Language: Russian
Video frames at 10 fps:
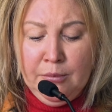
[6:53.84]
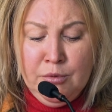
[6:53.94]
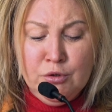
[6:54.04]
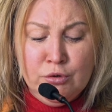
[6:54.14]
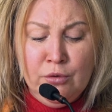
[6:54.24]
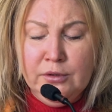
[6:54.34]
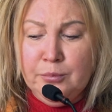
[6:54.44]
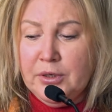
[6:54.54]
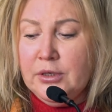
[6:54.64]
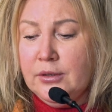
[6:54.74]
безусловно,
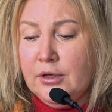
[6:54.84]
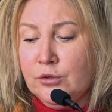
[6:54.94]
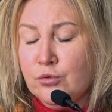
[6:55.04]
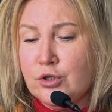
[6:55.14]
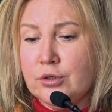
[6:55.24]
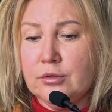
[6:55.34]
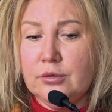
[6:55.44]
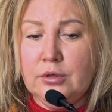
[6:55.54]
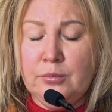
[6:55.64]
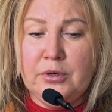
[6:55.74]
приняла тоже
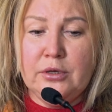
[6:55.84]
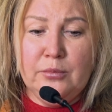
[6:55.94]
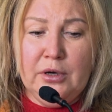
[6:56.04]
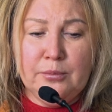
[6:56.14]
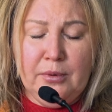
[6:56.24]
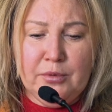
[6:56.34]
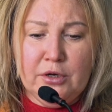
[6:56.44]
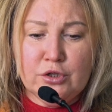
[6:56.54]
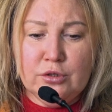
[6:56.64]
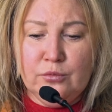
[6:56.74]
и принимает
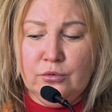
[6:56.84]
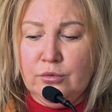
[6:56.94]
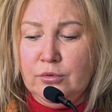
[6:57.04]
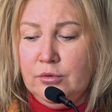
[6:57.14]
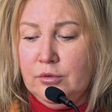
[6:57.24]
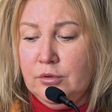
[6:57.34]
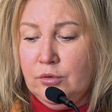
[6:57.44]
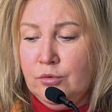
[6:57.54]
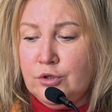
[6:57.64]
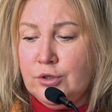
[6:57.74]
по-прежнему э,
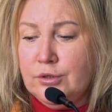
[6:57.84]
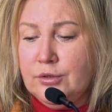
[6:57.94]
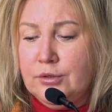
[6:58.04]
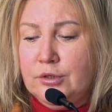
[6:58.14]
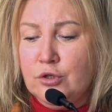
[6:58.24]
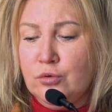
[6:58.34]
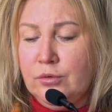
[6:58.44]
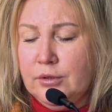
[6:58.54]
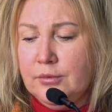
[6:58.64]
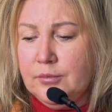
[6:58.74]
очень
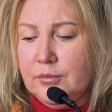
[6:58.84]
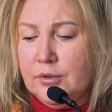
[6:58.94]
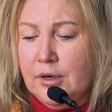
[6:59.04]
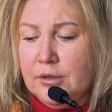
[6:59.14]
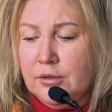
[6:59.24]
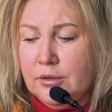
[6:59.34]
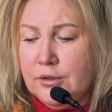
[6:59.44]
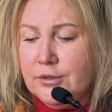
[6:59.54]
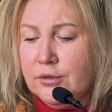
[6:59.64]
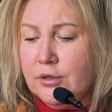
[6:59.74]
тяжелый раненый
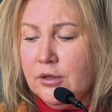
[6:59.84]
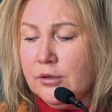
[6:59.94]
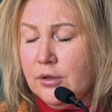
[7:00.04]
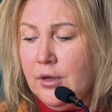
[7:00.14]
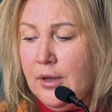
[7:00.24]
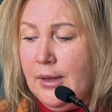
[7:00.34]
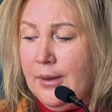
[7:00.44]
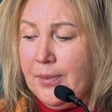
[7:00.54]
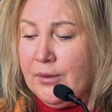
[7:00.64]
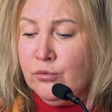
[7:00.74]
контингент.
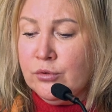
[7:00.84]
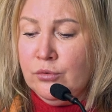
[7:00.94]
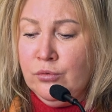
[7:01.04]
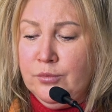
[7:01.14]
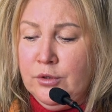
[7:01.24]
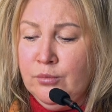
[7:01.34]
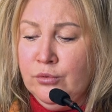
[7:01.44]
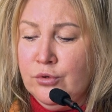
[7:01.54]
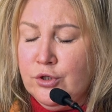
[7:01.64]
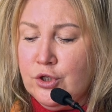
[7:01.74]
Вот. но ну, не
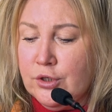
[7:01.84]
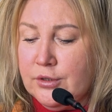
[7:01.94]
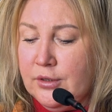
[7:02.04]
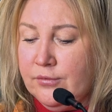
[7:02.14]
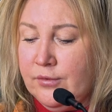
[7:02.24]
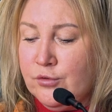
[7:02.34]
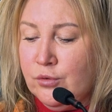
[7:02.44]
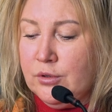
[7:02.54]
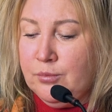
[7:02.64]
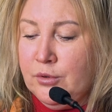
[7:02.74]
буду сейчас я во
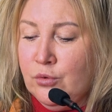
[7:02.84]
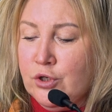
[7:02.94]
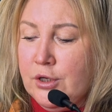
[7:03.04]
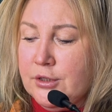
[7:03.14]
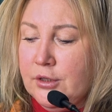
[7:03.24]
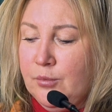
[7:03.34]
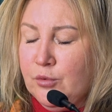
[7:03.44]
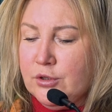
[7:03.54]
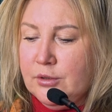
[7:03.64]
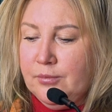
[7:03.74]
все это погружаться, я
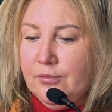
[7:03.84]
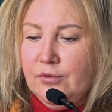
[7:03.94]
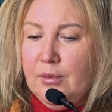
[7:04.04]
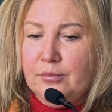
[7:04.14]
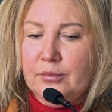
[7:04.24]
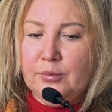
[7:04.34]
просто вам